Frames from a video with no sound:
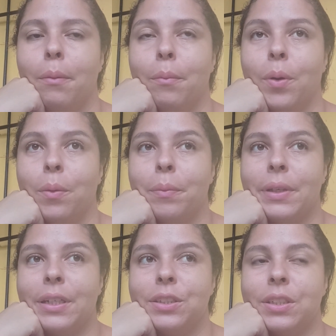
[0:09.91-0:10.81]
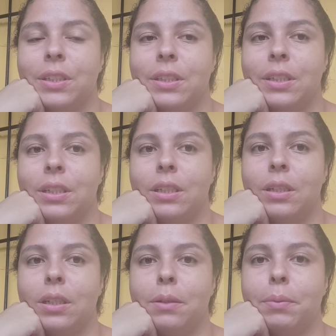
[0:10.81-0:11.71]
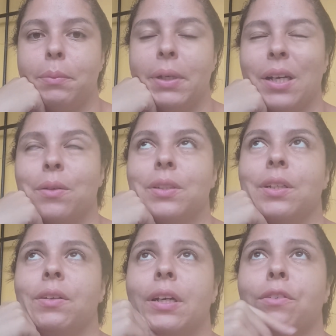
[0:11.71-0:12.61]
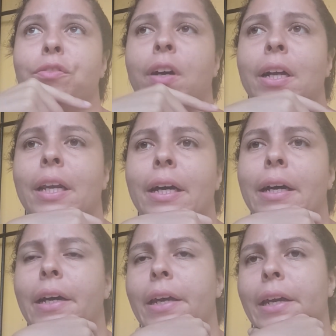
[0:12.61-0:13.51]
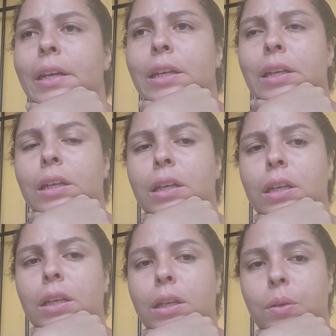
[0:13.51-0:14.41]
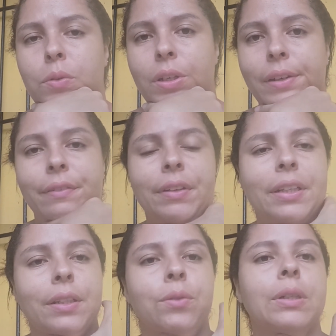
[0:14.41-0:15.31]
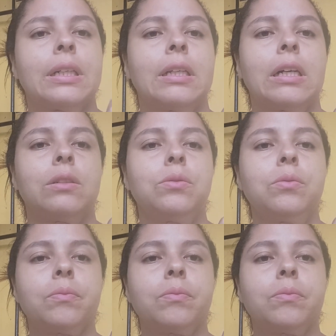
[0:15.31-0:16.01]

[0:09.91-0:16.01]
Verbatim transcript: Bom, minha gente, primeira coisa que eu quero falar é que eu tirei a vinheta do canal